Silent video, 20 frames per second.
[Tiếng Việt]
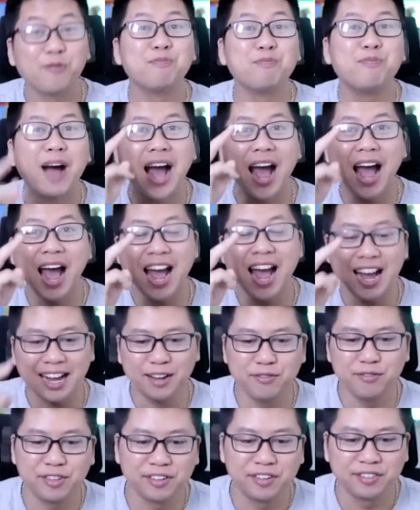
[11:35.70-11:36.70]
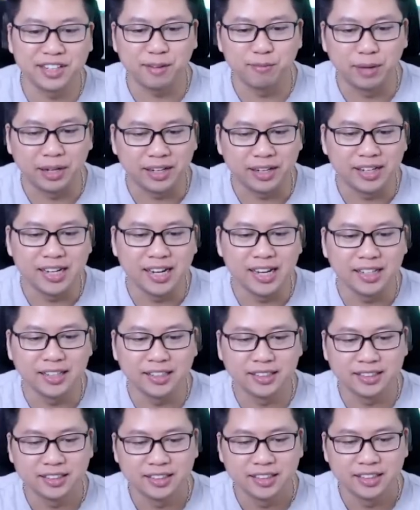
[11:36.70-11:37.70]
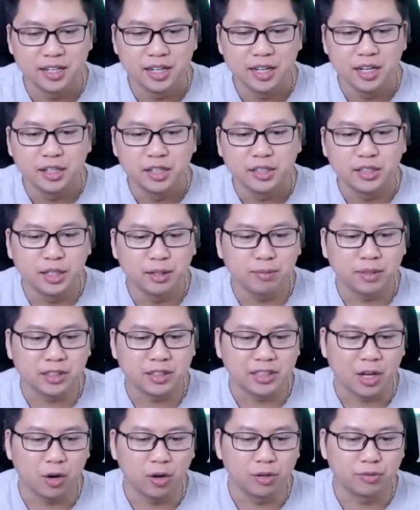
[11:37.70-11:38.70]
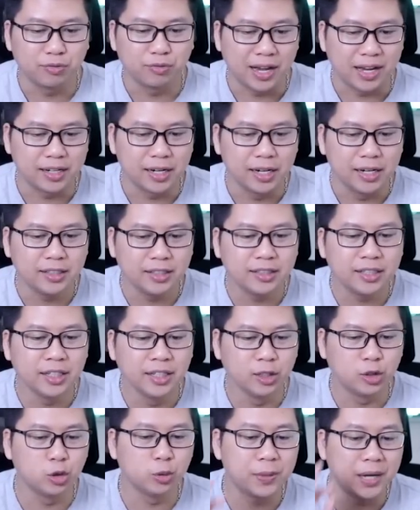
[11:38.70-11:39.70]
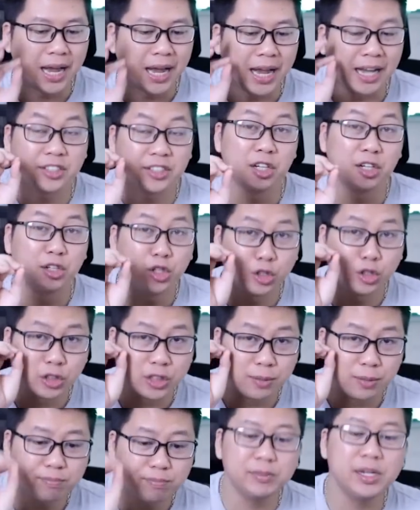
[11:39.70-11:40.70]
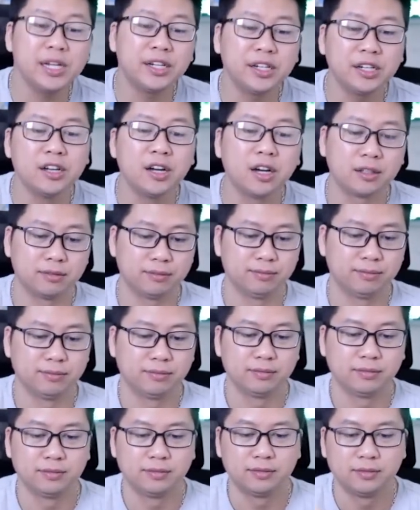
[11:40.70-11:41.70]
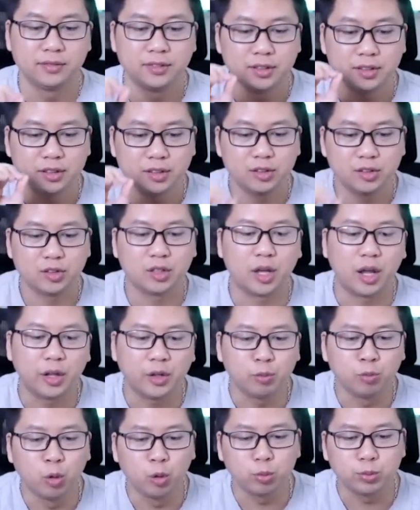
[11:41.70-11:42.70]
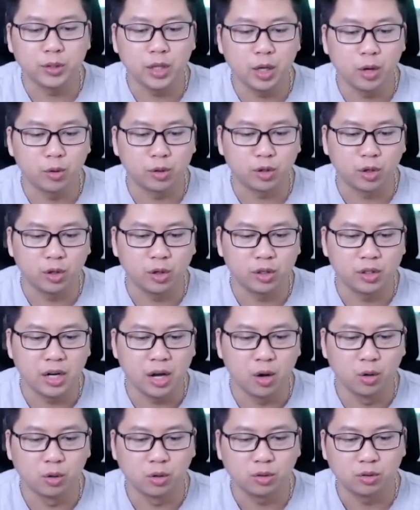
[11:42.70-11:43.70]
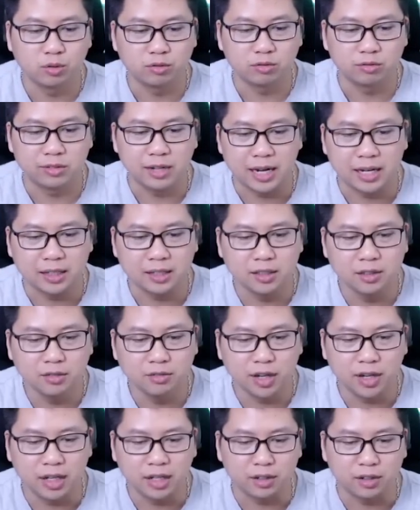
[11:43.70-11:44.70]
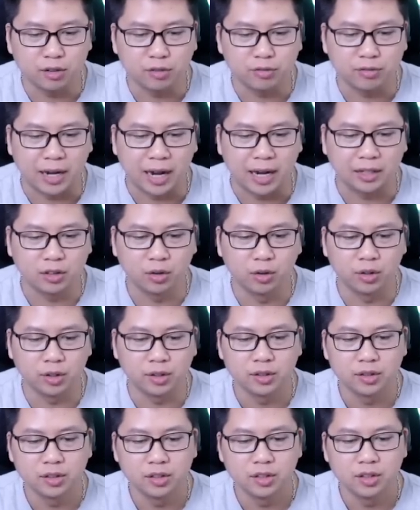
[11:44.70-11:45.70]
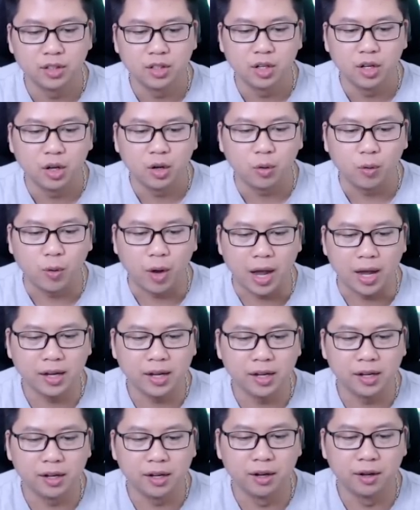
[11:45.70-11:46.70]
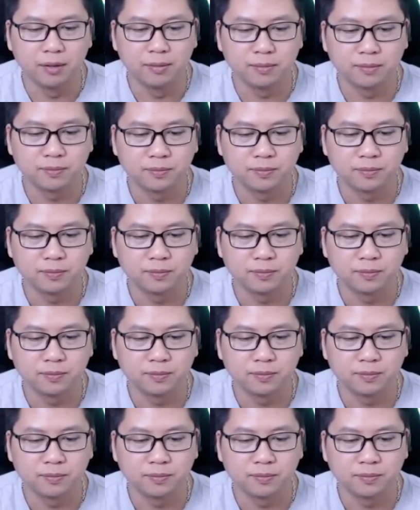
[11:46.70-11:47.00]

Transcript: ba cái vùng này bật lên nhưng mà sau cái pha đấy thì super archer nó sẽ biết được cái mục tiêu của nó ở đâu và cứ vậy là nó phá thôi quá ghê gớm